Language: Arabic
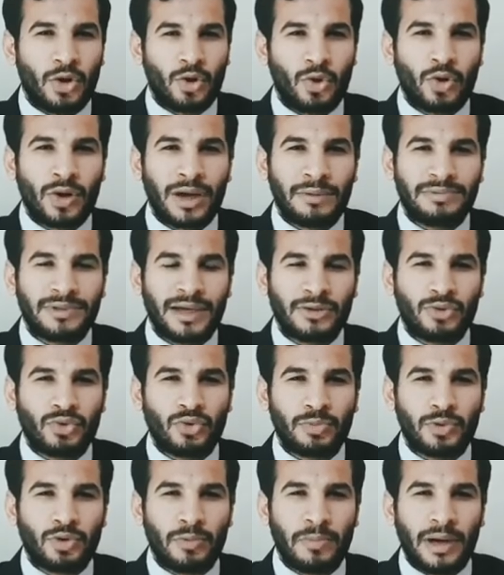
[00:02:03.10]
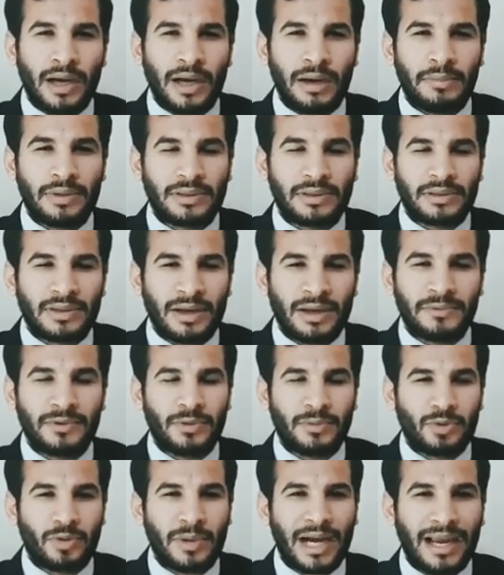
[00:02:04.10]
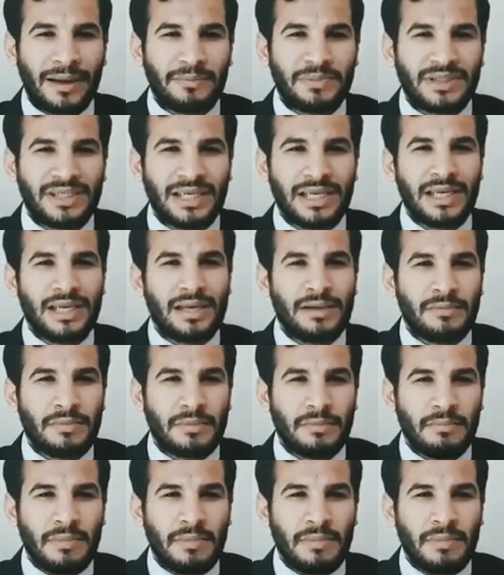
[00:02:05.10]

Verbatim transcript: الجرعه بتاعته بتبقى بالظبط بتبقى 50